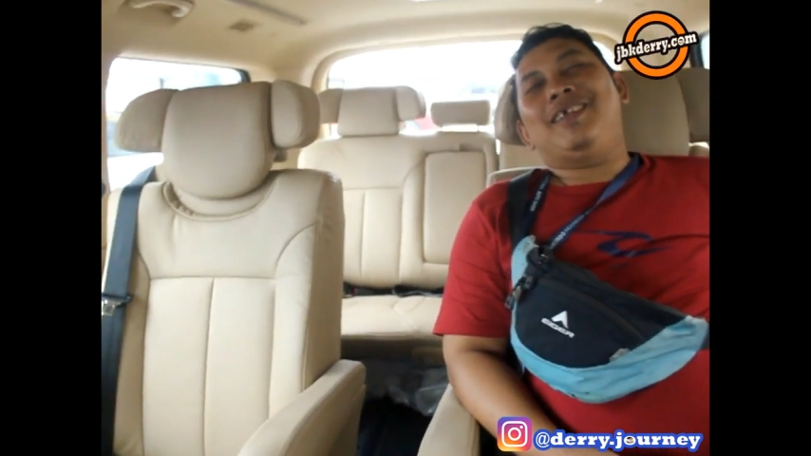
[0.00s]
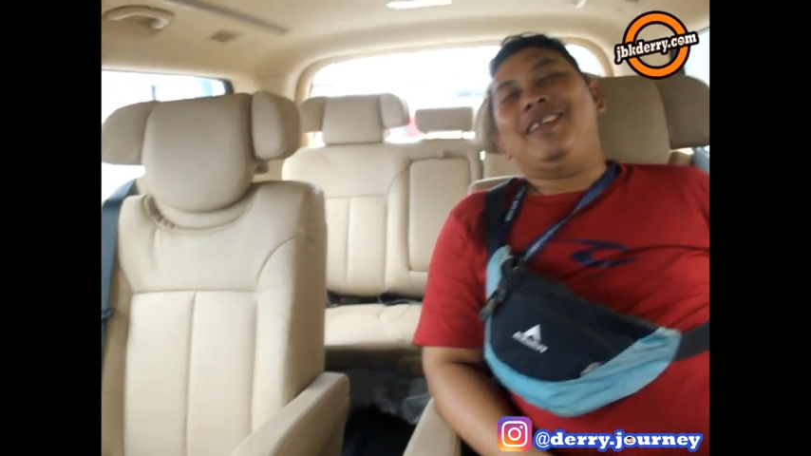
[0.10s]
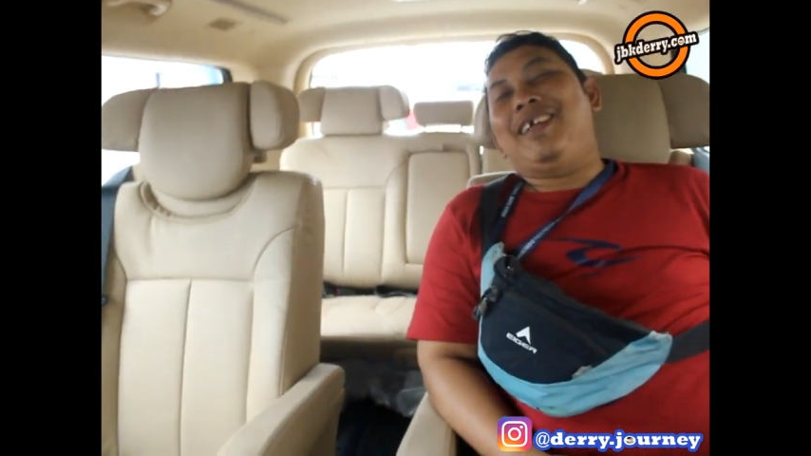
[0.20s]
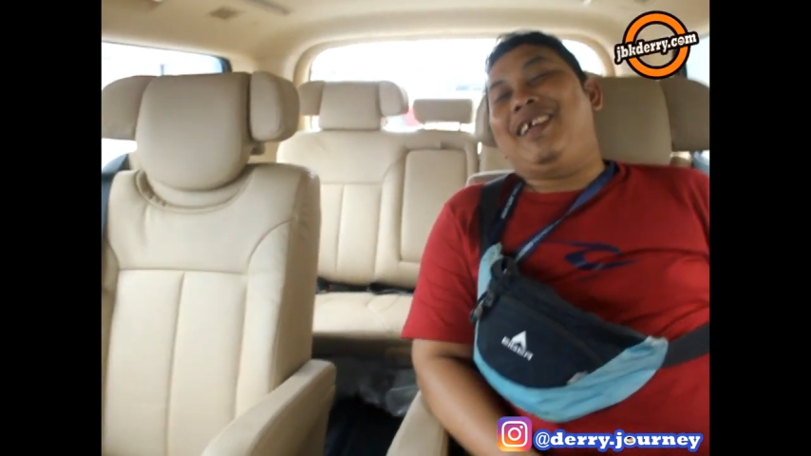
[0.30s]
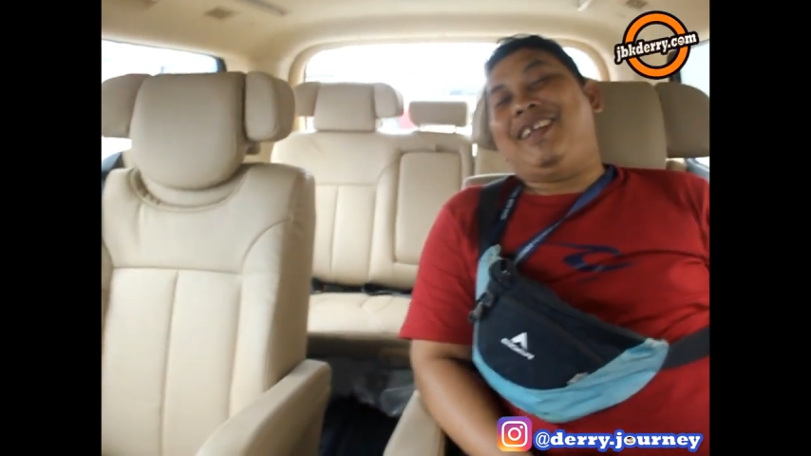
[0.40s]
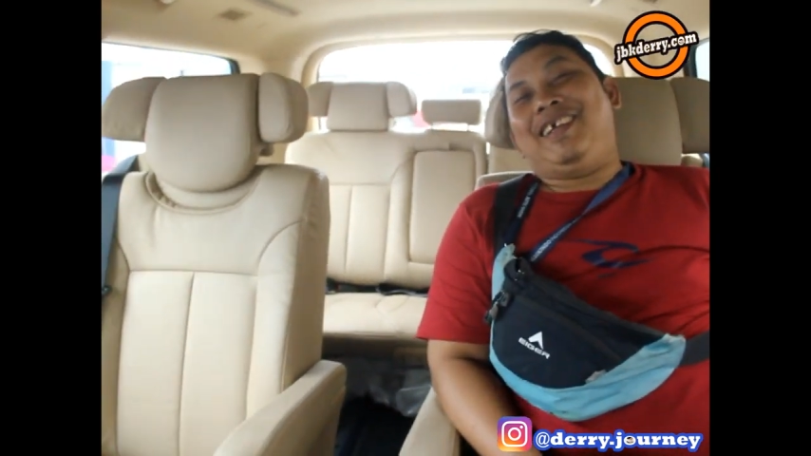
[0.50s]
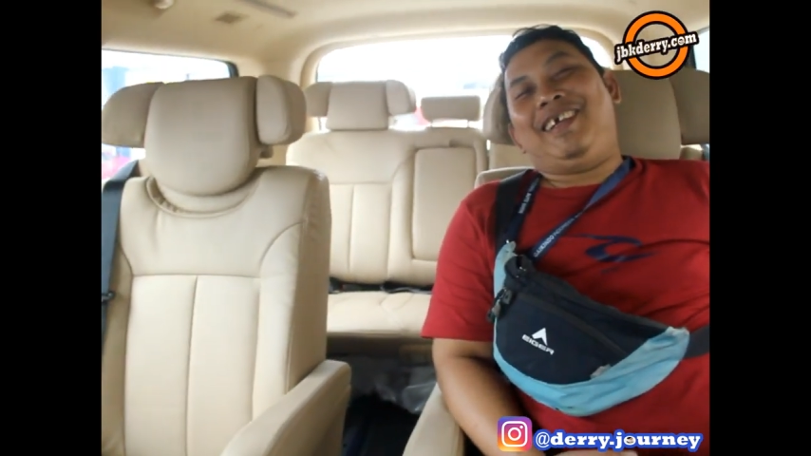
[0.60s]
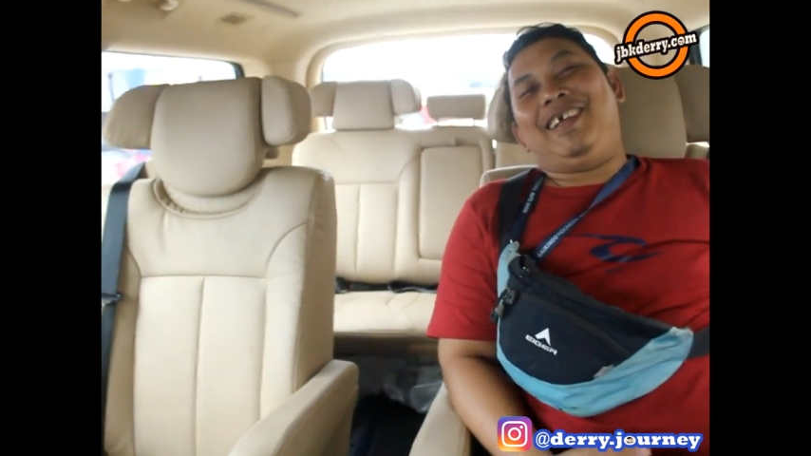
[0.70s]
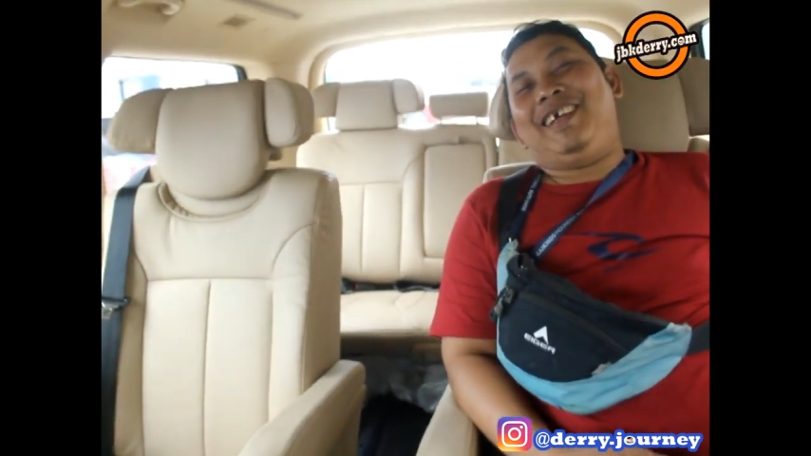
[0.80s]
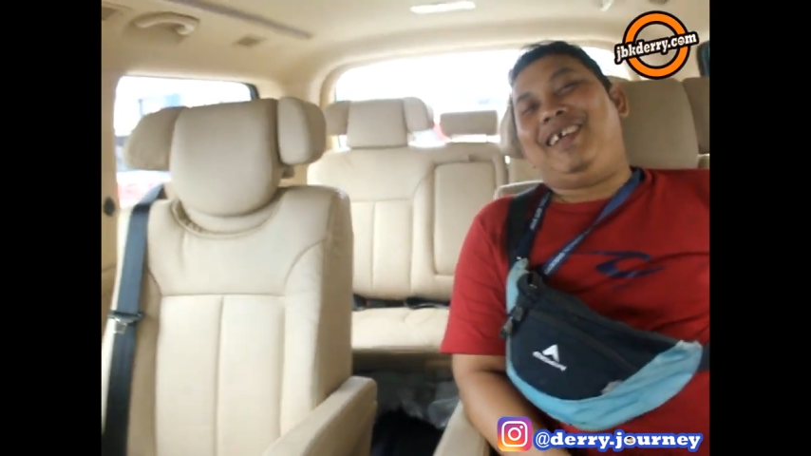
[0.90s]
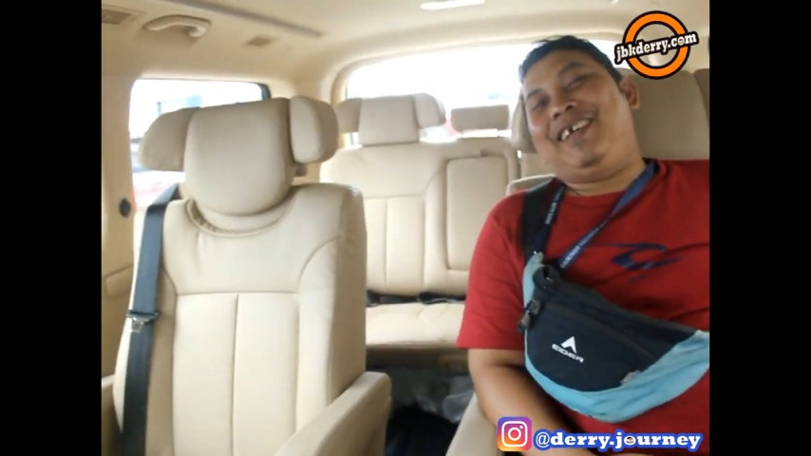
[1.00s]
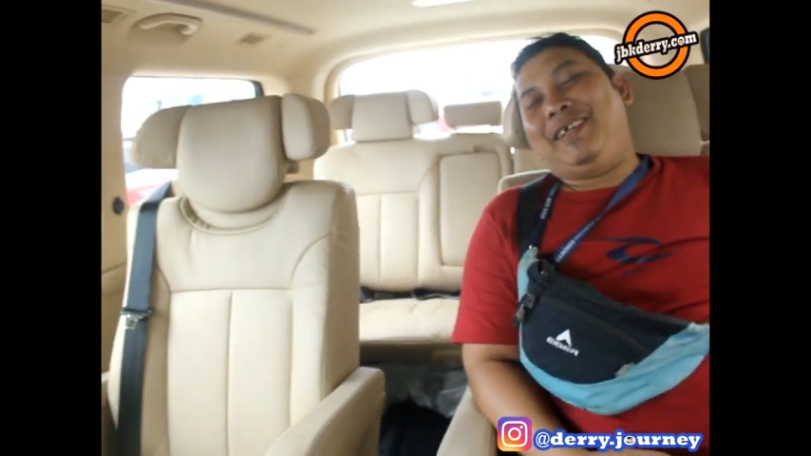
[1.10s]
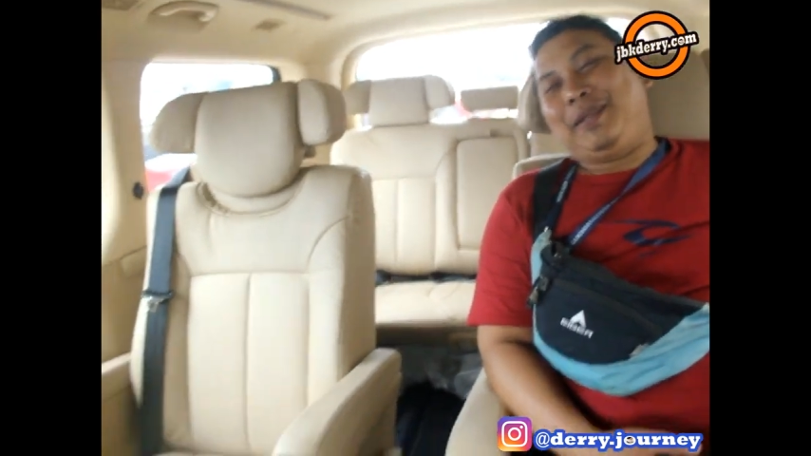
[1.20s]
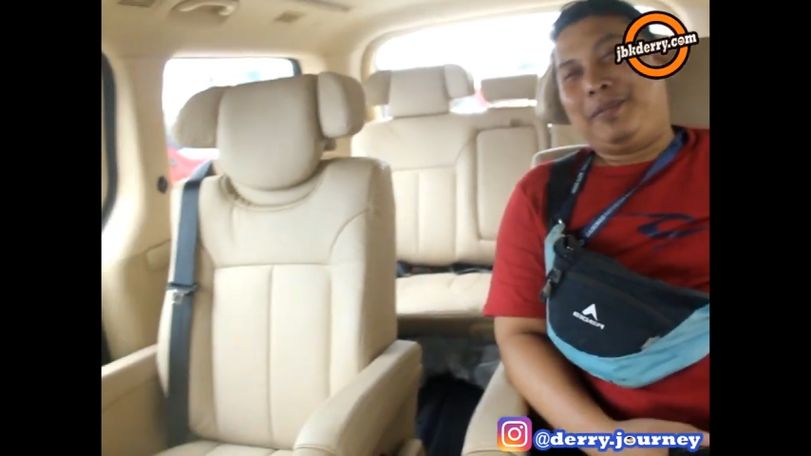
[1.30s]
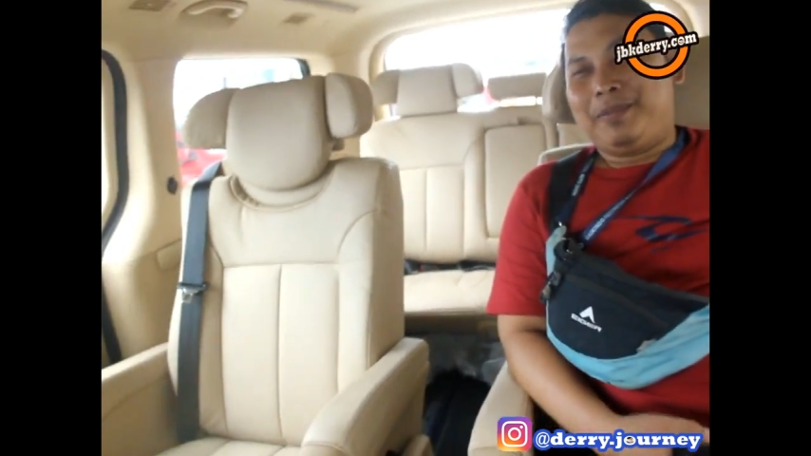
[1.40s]
wah bagikan raja
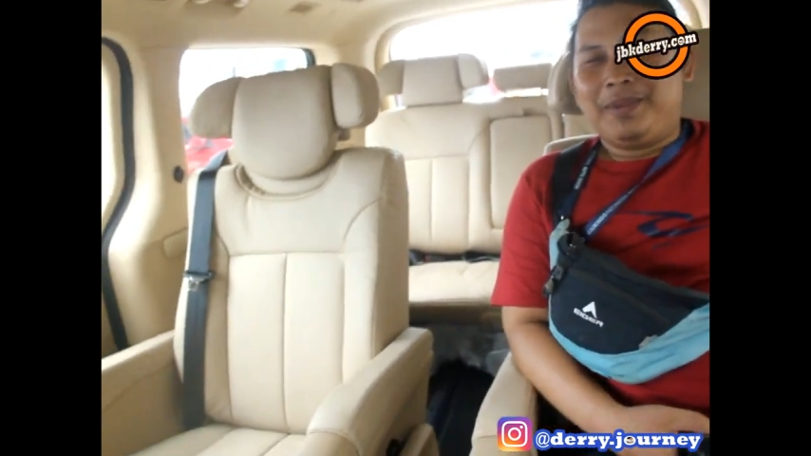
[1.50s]
satu hari